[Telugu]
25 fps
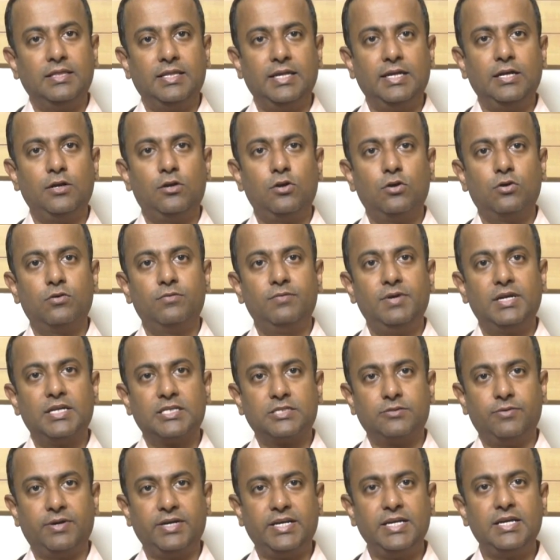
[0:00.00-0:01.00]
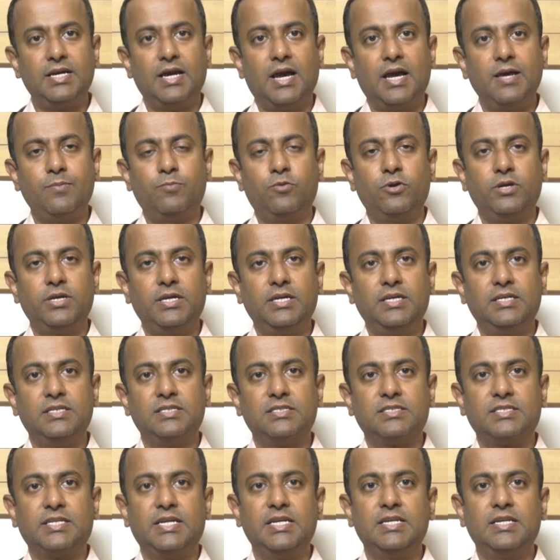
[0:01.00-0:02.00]
దీంట్లో వీళ్ళకి స్వెట్టింగ్ అయిపోయి
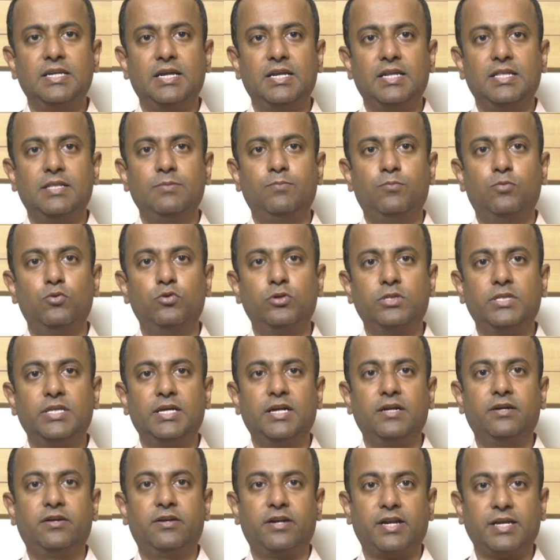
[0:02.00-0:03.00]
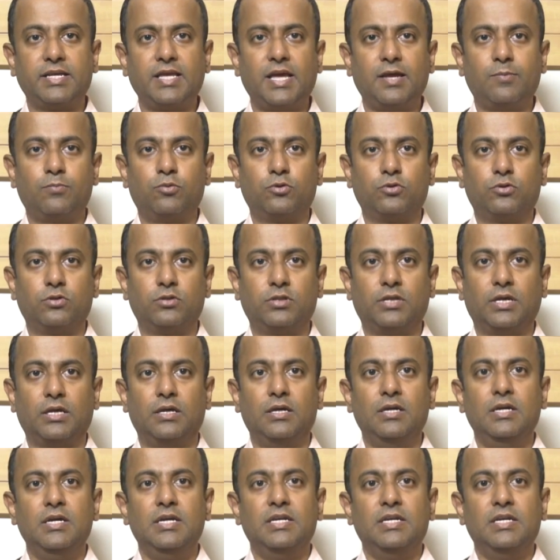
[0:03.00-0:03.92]
స్కిన్ అనేది పూర్తిగా డ్రై అయిపోతుంది